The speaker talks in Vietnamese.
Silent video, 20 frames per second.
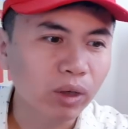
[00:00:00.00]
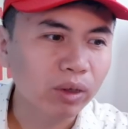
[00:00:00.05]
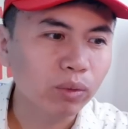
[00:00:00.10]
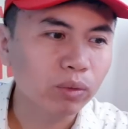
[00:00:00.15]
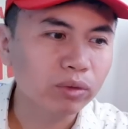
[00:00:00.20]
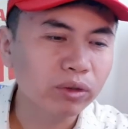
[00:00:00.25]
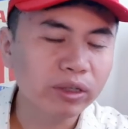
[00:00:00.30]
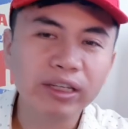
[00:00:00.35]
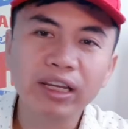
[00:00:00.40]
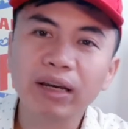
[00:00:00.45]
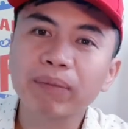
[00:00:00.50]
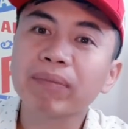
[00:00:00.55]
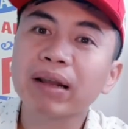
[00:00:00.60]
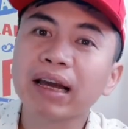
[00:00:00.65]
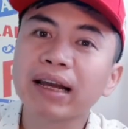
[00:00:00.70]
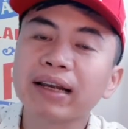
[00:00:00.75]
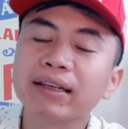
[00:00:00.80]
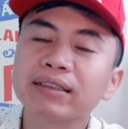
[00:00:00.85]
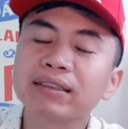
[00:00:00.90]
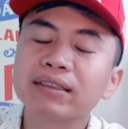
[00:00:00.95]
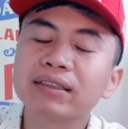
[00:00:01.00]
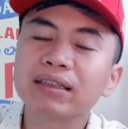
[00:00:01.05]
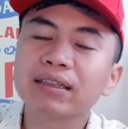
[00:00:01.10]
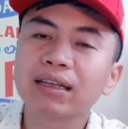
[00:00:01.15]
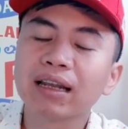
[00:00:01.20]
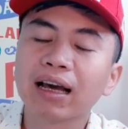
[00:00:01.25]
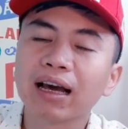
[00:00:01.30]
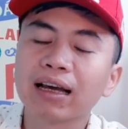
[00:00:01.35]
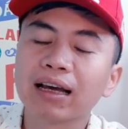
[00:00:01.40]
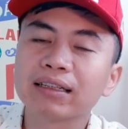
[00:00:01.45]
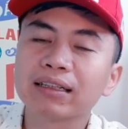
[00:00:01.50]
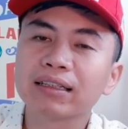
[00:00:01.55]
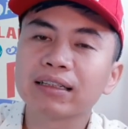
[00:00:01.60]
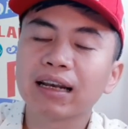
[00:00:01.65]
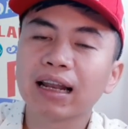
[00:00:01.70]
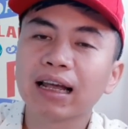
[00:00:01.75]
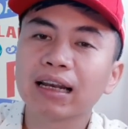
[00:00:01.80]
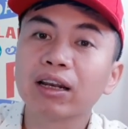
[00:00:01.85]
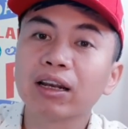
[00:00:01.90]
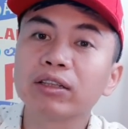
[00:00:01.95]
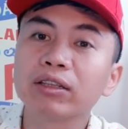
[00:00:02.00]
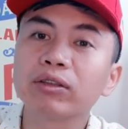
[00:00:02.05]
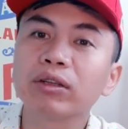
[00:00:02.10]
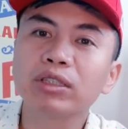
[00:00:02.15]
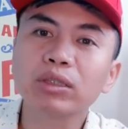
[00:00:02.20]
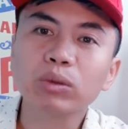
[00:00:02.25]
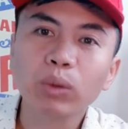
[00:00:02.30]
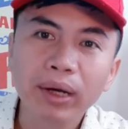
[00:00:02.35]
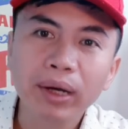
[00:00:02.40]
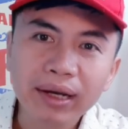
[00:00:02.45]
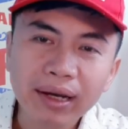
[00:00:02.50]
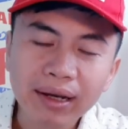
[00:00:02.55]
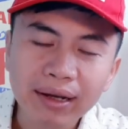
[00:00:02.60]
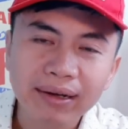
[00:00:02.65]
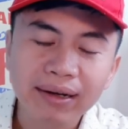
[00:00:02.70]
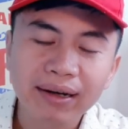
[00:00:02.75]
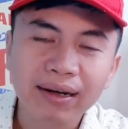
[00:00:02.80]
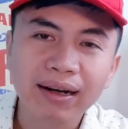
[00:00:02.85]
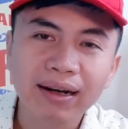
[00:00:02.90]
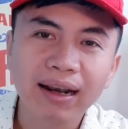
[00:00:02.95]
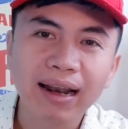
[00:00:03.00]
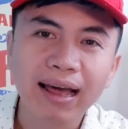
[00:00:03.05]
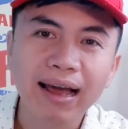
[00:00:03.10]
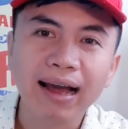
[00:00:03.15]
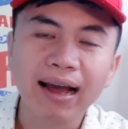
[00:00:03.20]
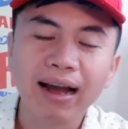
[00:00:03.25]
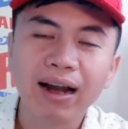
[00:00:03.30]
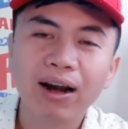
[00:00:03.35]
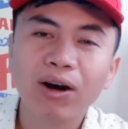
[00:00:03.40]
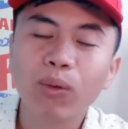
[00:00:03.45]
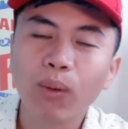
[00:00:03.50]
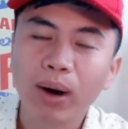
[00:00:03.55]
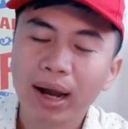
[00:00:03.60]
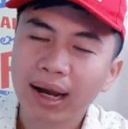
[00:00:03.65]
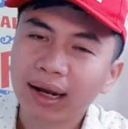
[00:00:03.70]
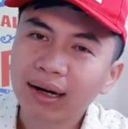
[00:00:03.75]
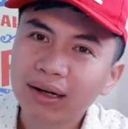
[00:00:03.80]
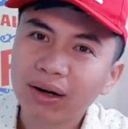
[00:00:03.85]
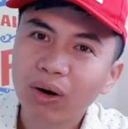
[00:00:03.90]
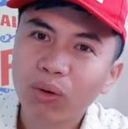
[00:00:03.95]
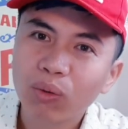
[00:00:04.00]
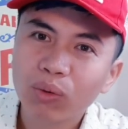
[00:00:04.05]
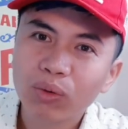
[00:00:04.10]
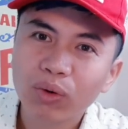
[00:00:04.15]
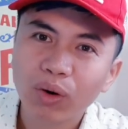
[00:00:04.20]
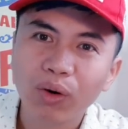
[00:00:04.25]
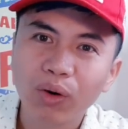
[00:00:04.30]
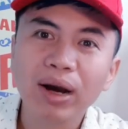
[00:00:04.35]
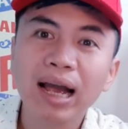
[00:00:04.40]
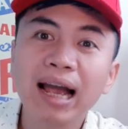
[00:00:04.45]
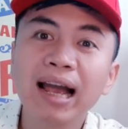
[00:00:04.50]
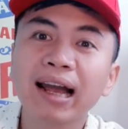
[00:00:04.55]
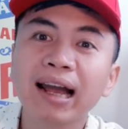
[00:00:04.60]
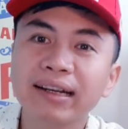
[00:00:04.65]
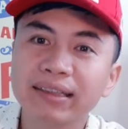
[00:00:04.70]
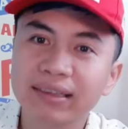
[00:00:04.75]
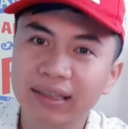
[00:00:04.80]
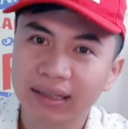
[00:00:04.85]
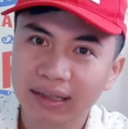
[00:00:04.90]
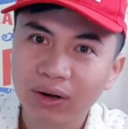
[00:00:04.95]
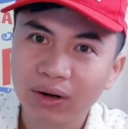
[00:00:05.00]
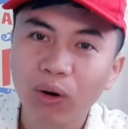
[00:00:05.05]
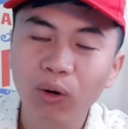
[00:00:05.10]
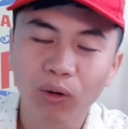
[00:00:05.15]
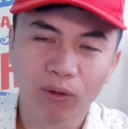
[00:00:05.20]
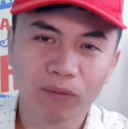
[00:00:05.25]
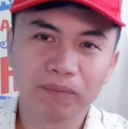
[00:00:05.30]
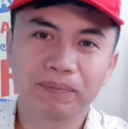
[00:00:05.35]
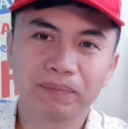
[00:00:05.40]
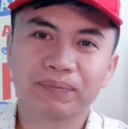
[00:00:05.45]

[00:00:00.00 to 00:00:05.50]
của doanh nghiệp này là là lợi nhuận trước thuế là khoảng đâu đó 2 tỷ đô.